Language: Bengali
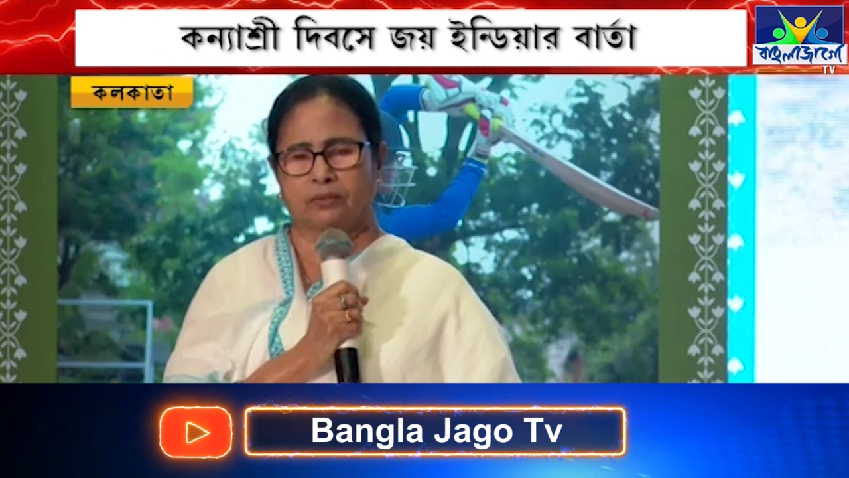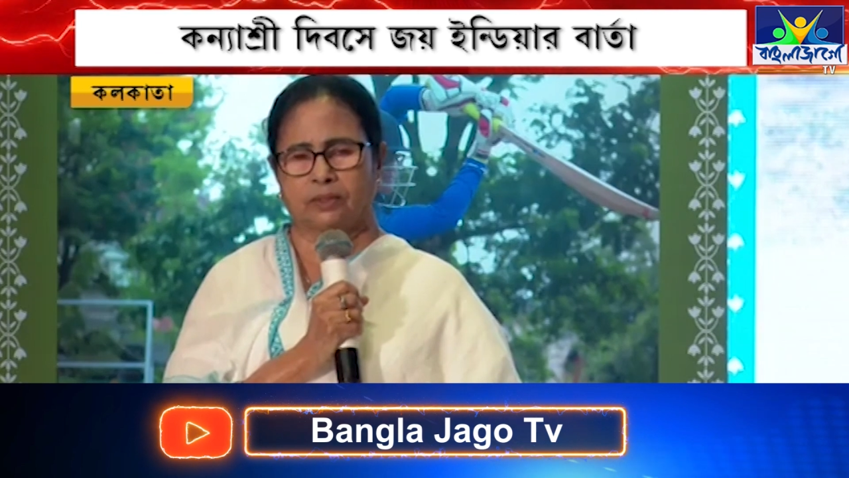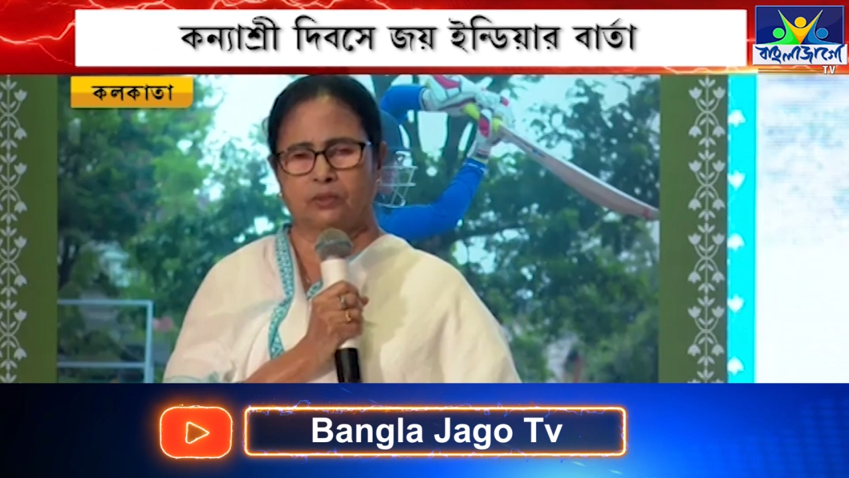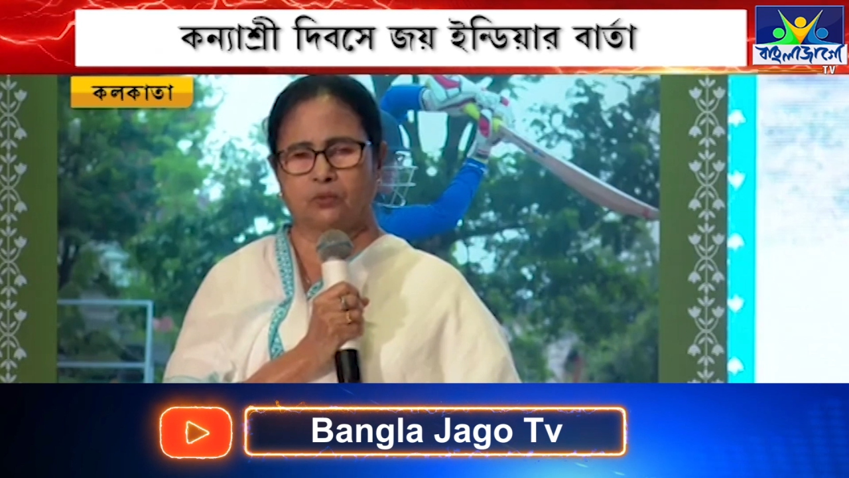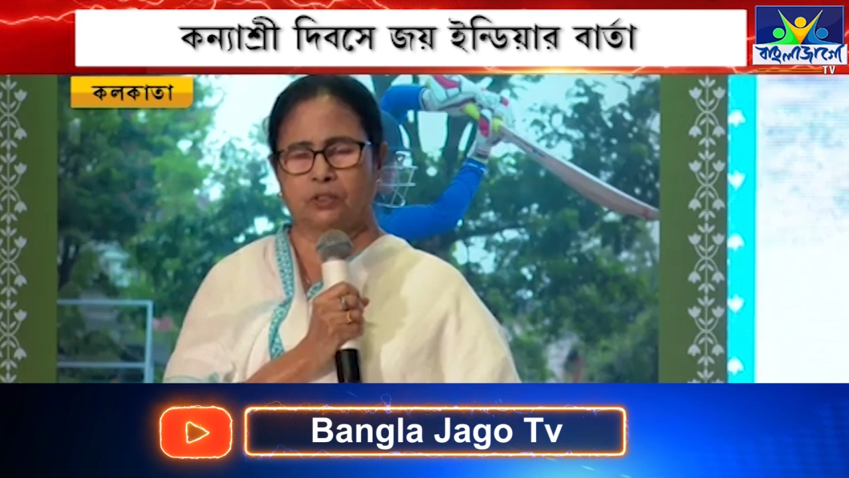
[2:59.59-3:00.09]

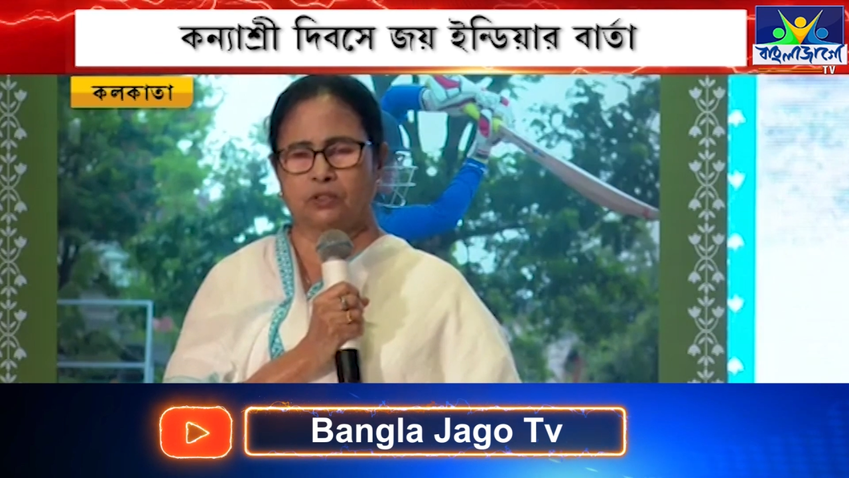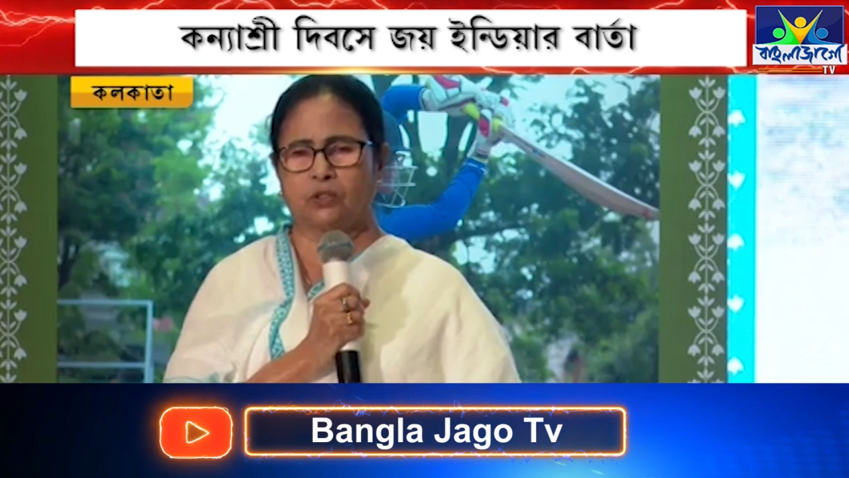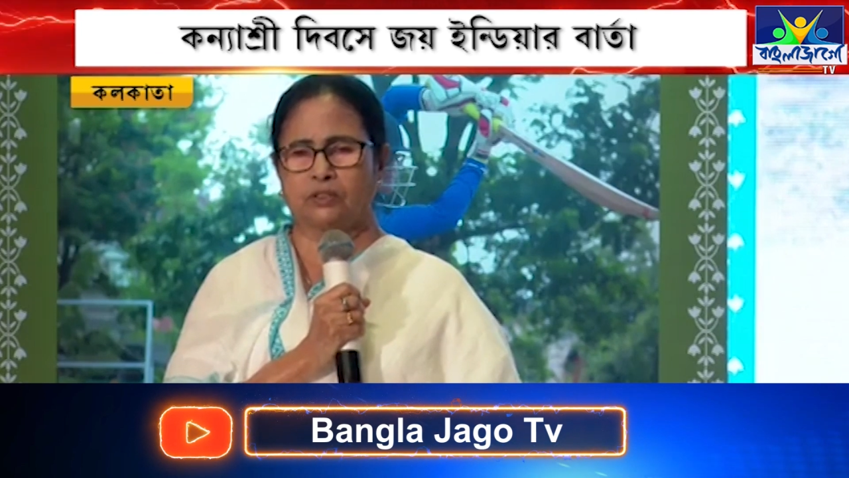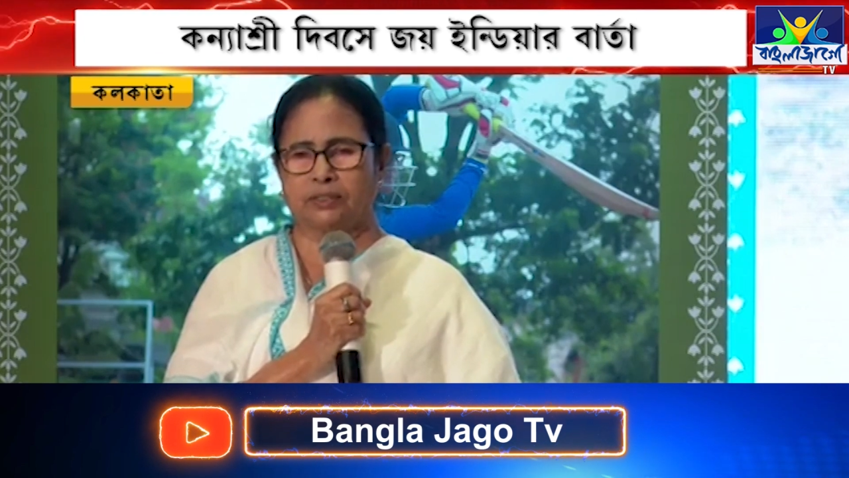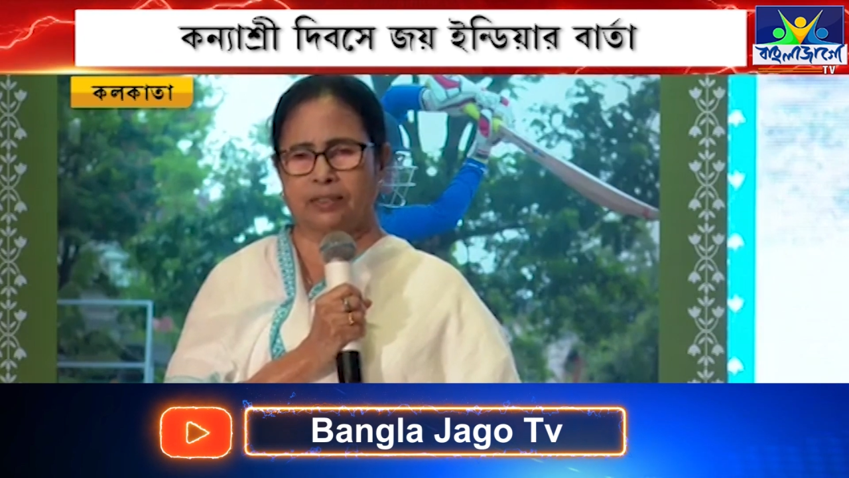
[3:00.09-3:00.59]
কিন্তু
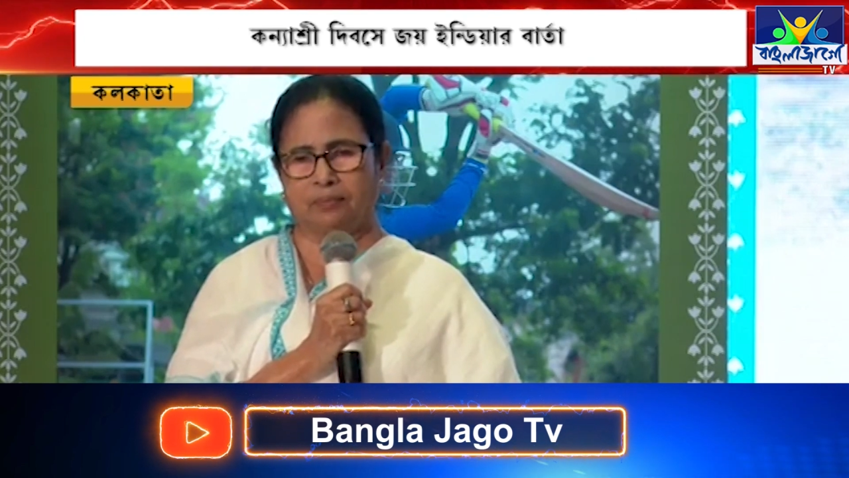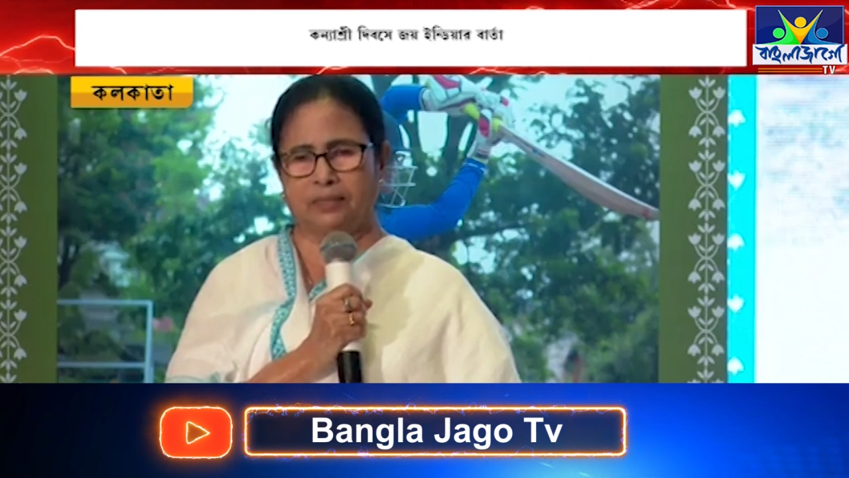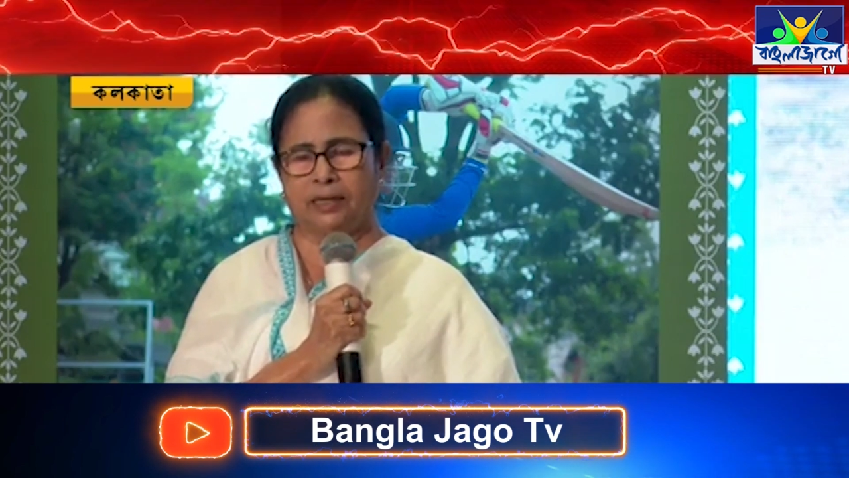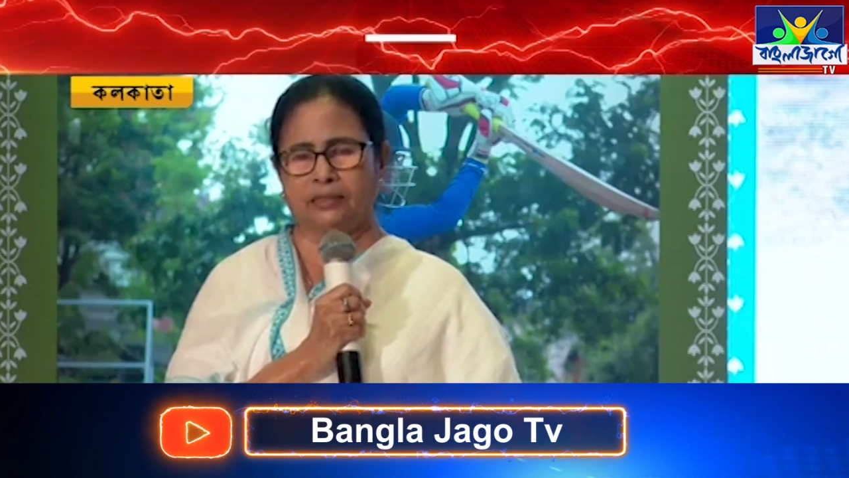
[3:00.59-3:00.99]
কৃষকদের দাবির